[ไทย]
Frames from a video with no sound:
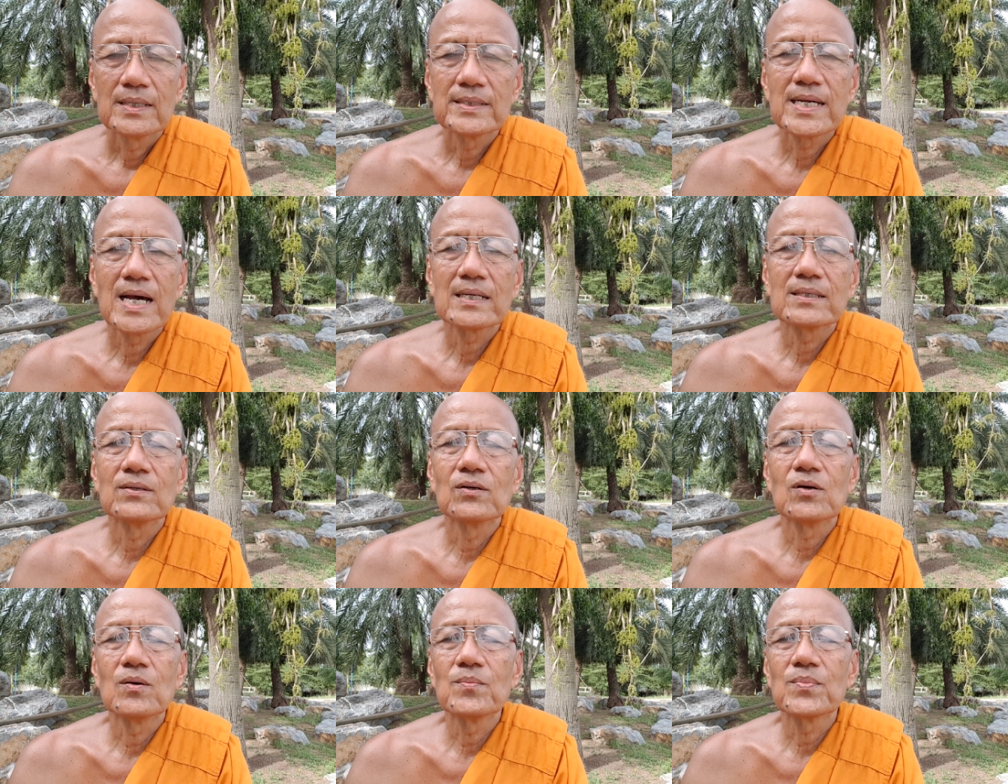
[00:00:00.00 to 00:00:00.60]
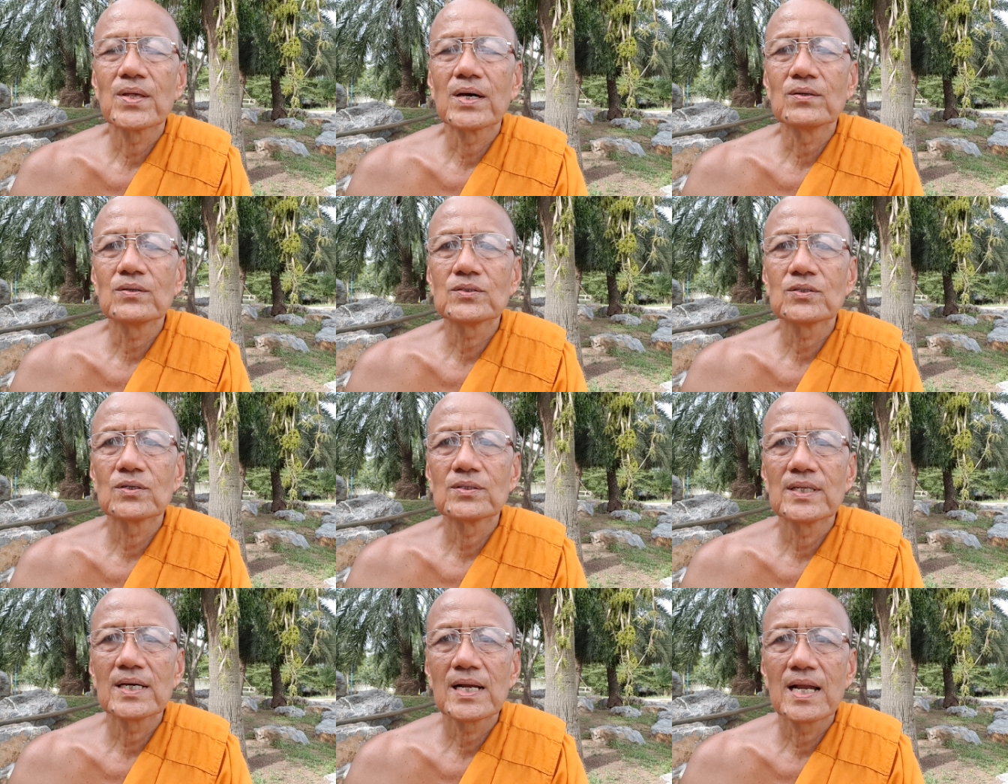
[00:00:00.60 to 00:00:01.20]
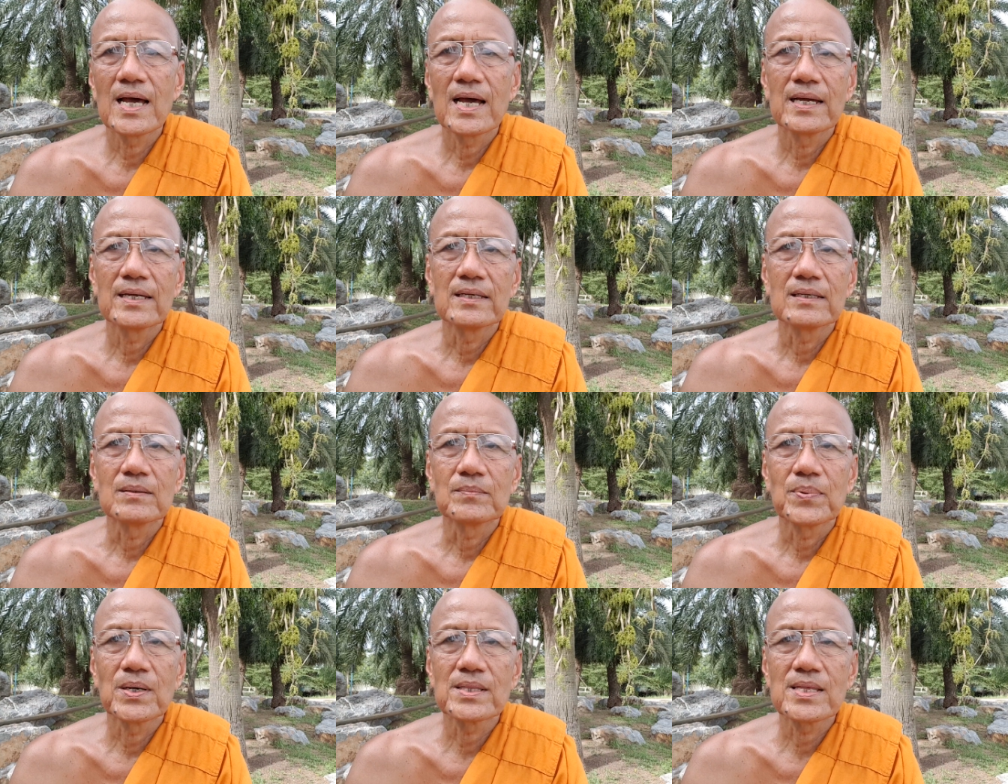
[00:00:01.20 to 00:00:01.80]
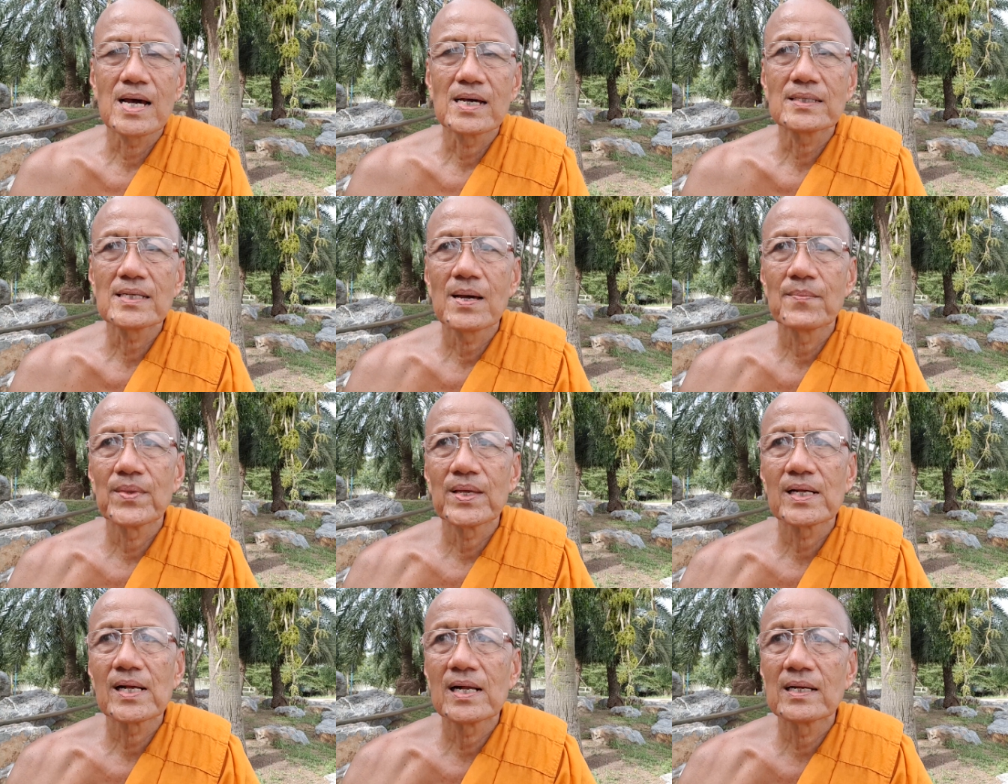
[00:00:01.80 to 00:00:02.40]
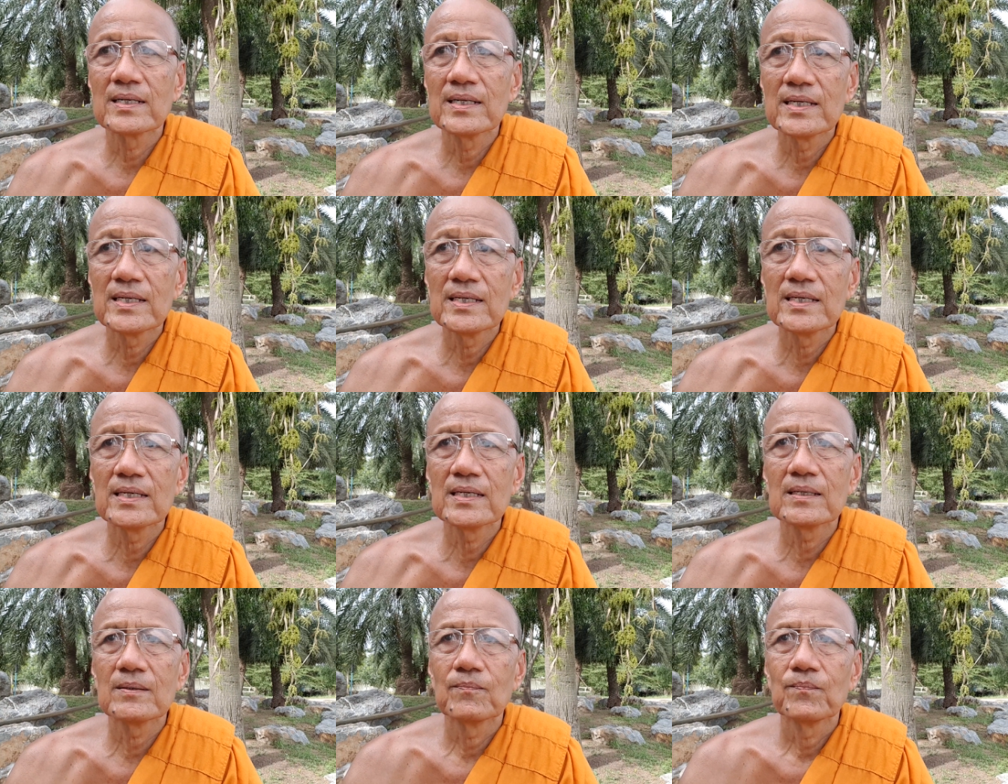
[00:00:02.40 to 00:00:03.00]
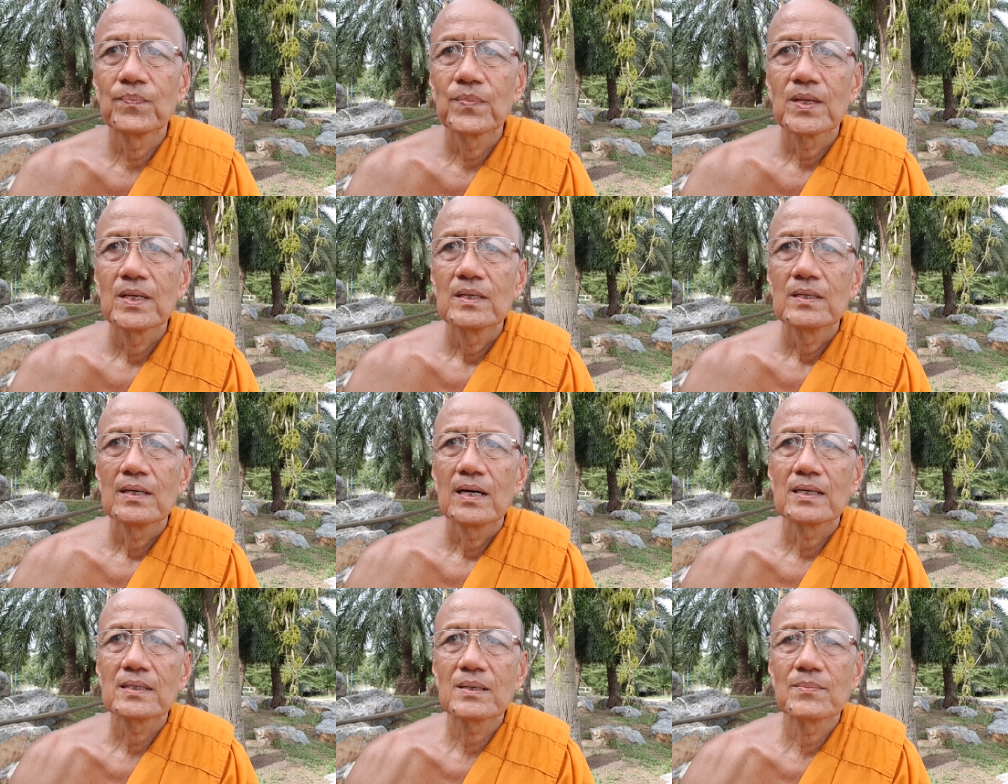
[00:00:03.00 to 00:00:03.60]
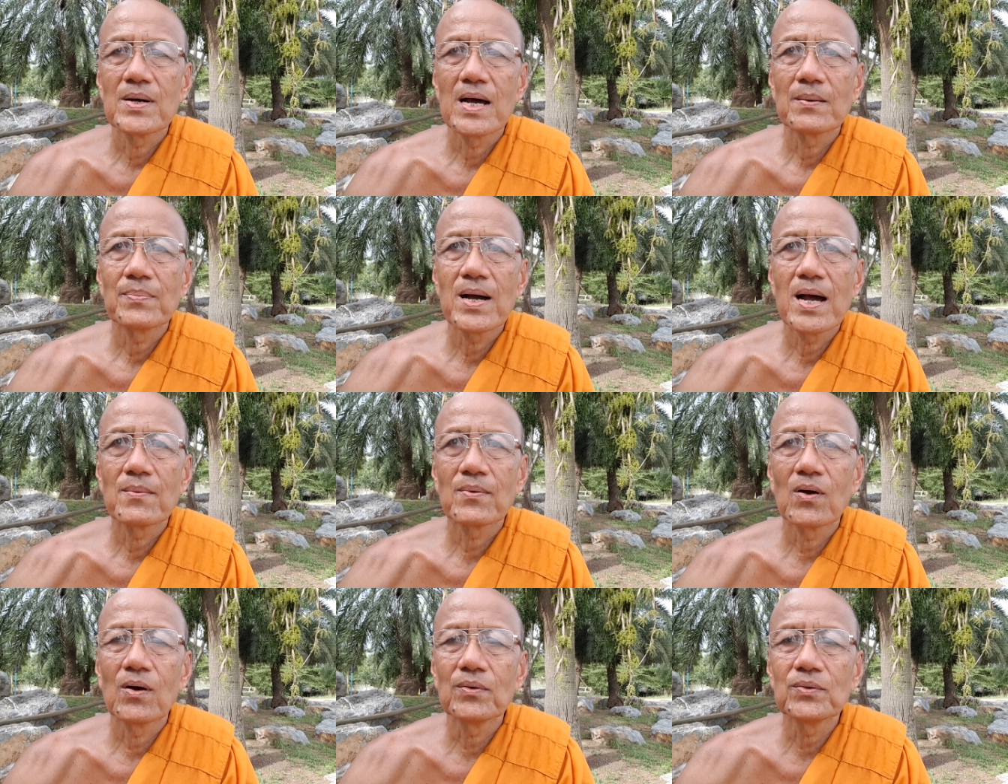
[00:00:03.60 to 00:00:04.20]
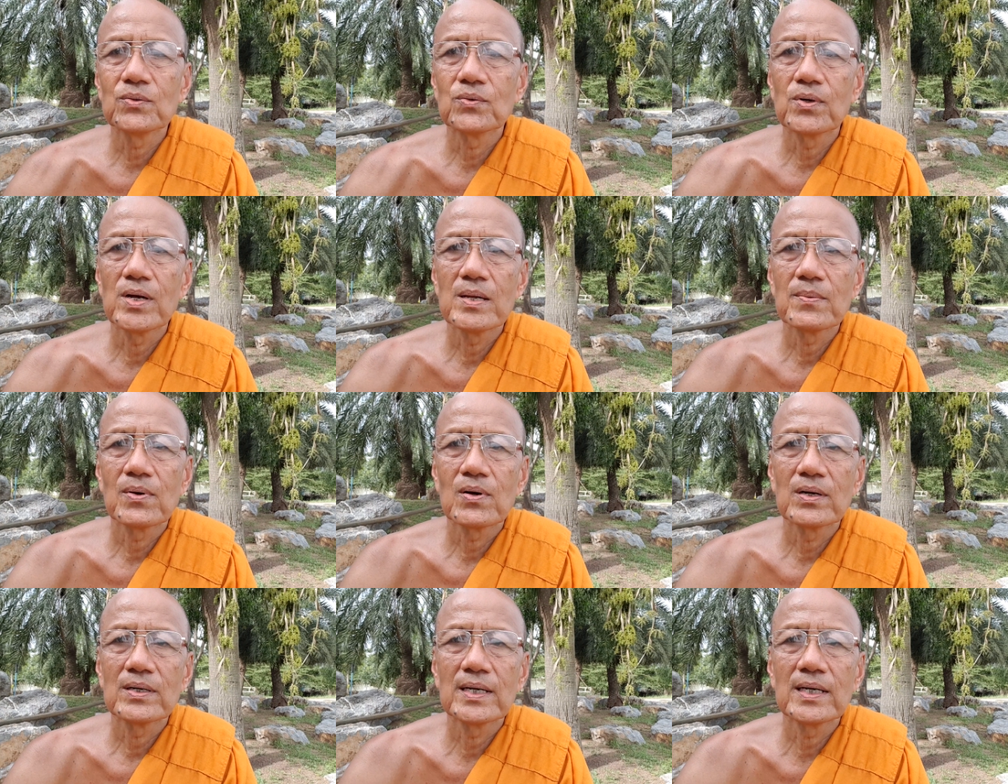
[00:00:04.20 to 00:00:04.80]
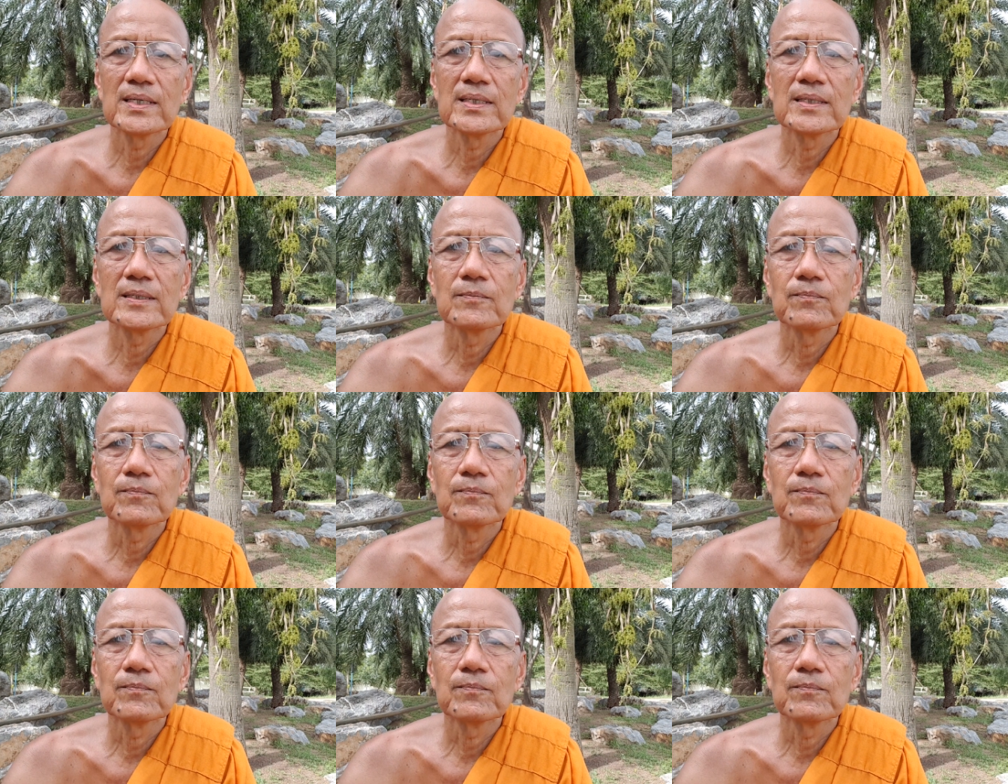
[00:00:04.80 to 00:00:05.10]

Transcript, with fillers: ญาติโยมสาธุชนทั้งหลาย ภาษาธรรมในครั้งนี้อาตมาภาพขอหน่วยพรให้